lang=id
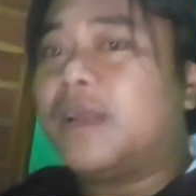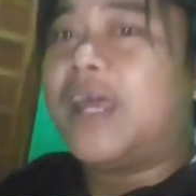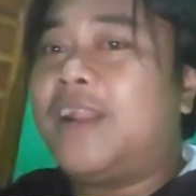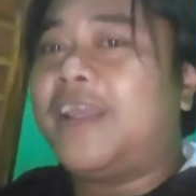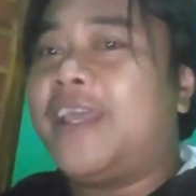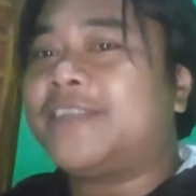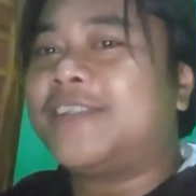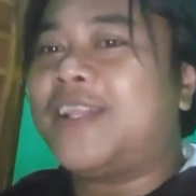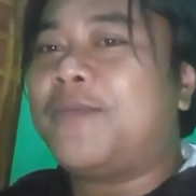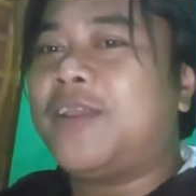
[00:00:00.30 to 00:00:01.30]
Halo guys,
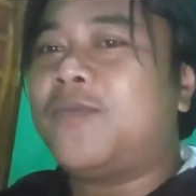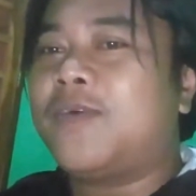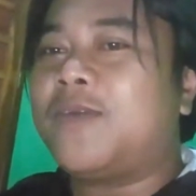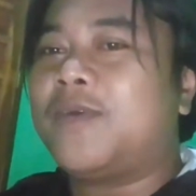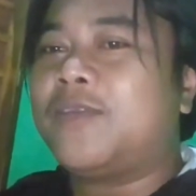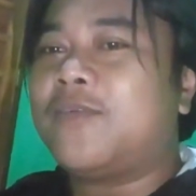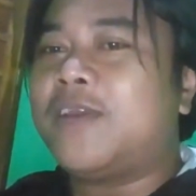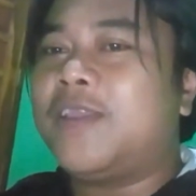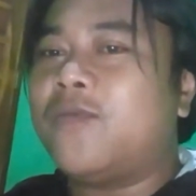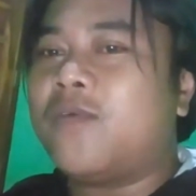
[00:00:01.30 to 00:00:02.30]
Assalamualaikum
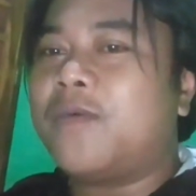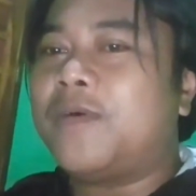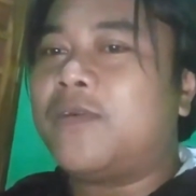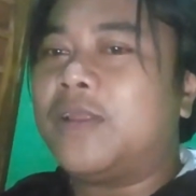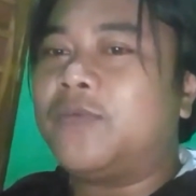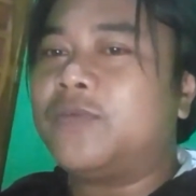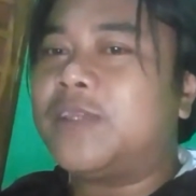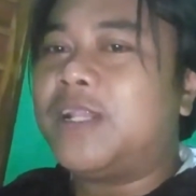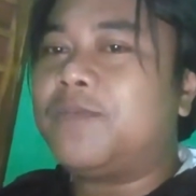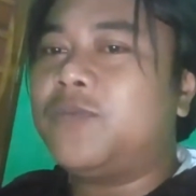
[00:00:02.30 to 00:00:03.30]
warahmatullahi wabarakatuh
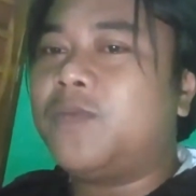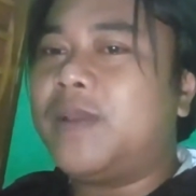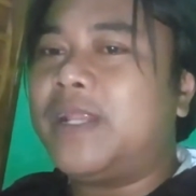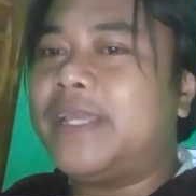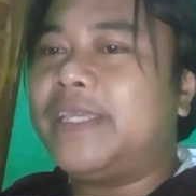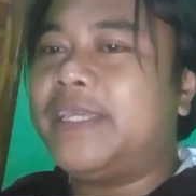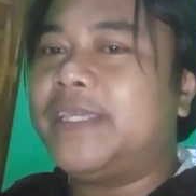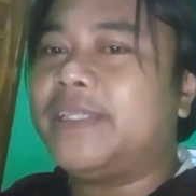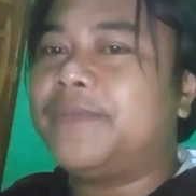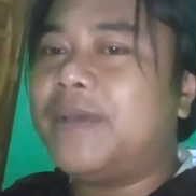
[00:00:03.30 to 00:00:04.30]
Salam jumpa
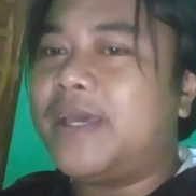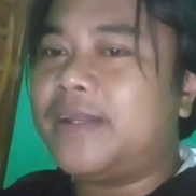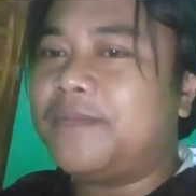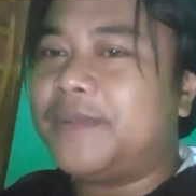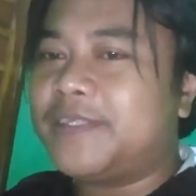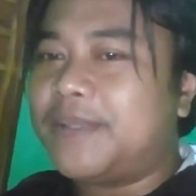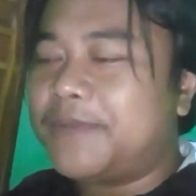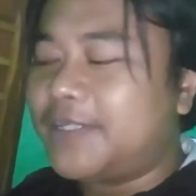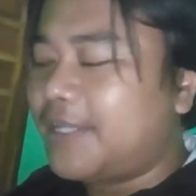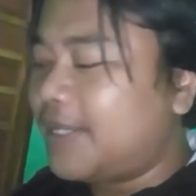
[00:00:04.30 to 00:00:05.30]
lagi bareng
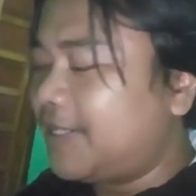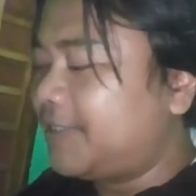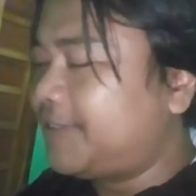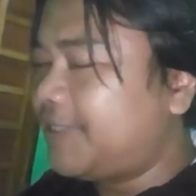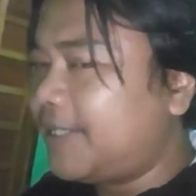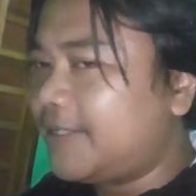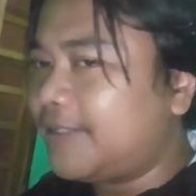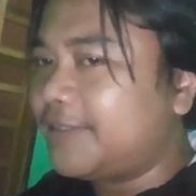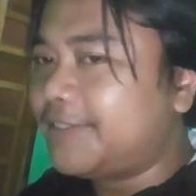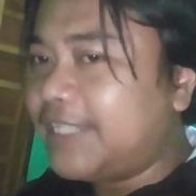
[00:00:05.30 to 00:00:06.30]
bersama saya di
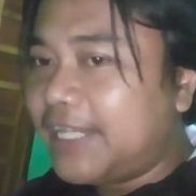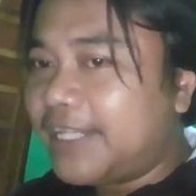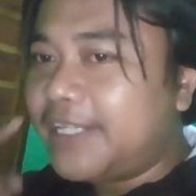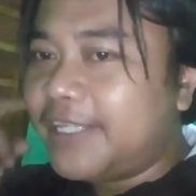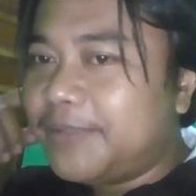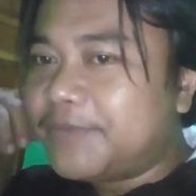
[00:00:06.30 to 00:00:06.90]
channel Channel